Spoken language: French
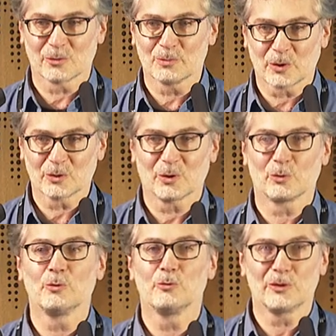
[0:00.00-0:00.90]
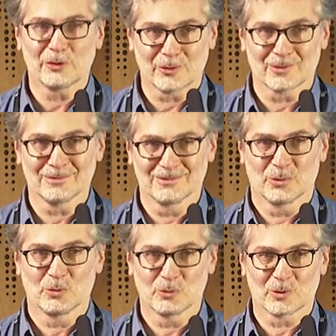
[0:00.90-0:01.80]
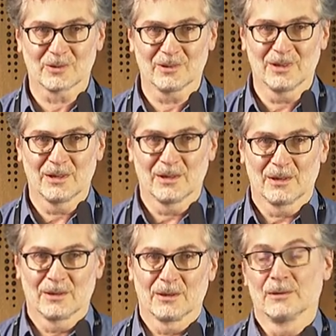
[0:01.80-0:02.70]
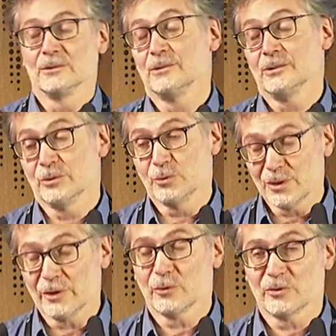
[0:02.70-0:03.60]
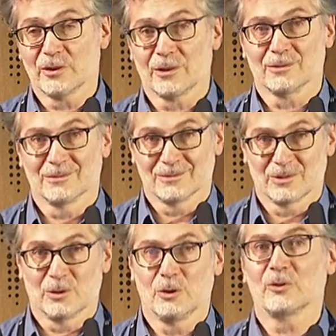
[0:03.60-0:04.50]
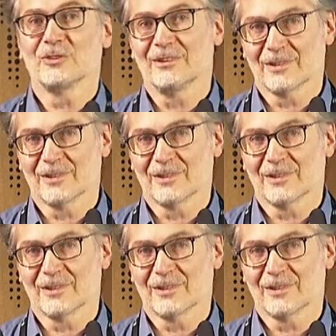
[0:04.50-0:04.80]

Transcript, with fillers: sont porteurs d'une vision souvent euh, de la société lorsqu'ils